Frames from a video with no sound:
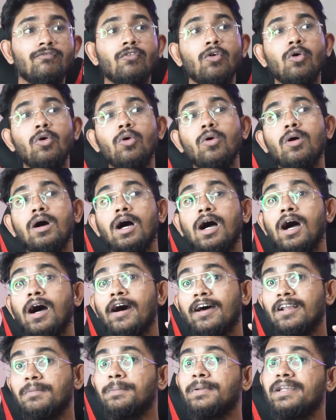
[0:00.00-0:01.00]
वो
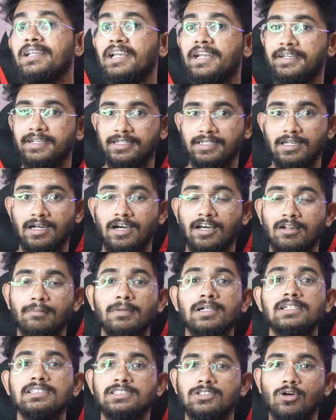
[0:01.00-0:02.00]
हर्ब रिलेटेड था
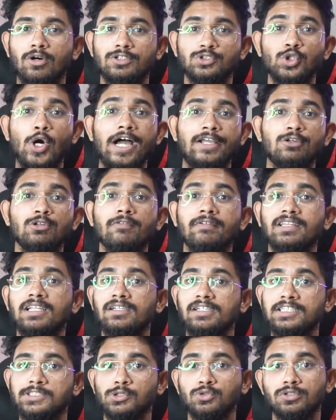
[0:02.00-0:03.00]
हर्बल्स और जो
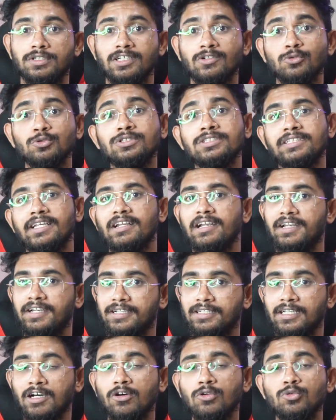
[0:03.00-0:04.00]
आयुर्वेदा नीचे होती है ना उसके
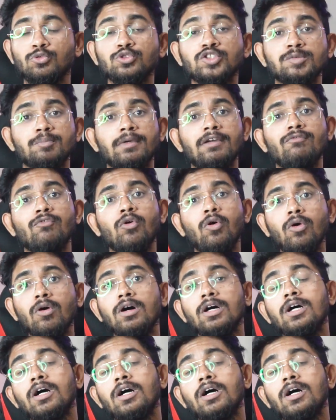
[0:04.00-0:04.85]
रिलेटेड था और उसमें वो